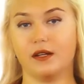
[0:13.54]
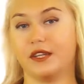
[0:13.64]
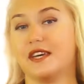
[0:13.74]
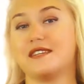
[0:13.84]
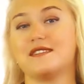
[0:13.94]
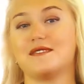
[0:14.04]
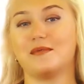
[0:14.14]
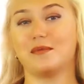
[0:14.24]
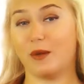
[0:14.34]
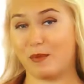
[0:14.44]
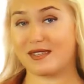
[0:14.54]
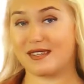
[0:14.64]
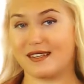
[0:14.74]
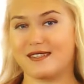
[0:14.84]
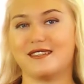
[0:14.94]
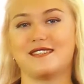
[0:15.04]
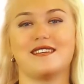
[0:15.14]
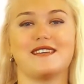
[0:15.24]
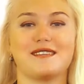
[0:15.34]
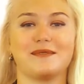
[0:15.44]
Есть и писатели
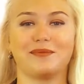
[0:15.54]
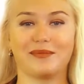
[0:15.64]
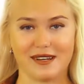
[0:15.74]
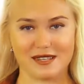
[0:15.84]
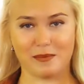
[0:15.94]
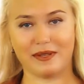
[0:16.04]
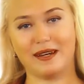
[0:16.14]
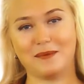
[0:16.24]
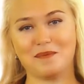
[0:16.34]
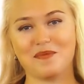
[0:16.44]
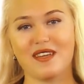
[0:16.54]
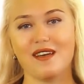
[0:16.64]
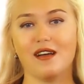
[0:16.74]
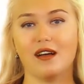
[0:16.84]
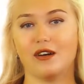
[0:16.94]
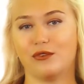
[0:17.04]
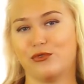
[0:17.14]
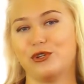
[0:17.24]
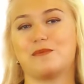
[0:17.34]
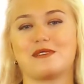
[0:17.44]
здесь, господа.
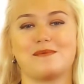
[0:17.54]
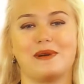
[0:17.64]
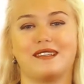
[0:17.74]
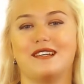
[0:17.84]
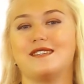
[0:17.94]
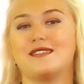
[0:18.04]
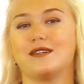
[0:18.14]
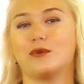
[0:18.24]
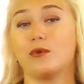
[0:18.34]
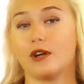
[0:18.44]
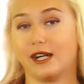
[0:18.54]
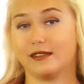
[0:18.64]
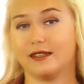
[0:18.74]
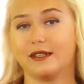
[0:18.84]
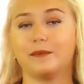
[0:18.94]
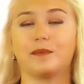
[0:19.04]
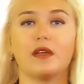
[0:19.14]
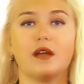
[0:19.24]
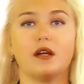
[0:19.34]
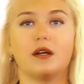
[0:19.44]
Вот, посмотрите украдкой.
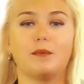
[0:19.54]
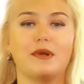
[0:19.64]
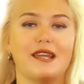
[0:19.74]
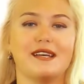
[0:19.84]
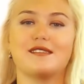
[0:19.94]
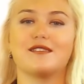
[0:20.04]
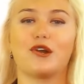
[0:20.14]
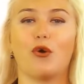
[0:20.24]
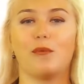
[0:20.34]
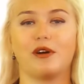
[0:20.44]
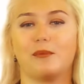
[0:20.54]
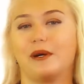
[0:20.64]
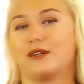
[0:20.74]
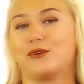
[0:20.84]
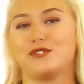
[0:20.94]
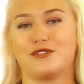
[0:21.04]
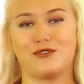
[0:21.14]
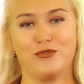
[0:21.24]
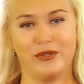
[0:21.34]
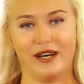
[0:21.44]
Бледен и робок подходит
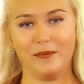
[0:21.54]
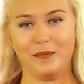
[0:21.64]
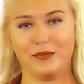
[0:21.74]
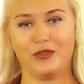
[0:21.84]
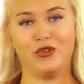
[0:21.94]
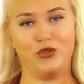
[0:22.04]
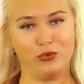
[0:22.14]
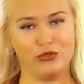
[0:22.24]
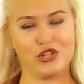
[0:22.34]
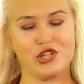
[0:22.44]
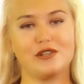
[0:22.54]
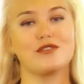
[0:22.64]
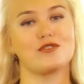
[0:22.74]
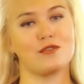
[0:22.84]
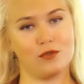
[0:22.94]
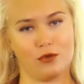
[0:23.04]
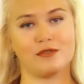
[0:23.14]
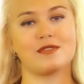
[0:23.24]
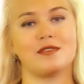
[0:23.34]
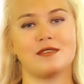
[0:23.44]
сюда юноша с
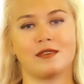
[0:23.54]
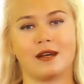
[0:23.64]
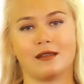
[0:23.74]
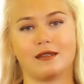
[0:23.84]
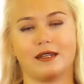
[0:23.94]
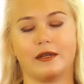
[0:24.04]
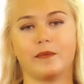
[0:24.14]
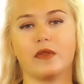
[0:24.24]
толстой тетрадкой.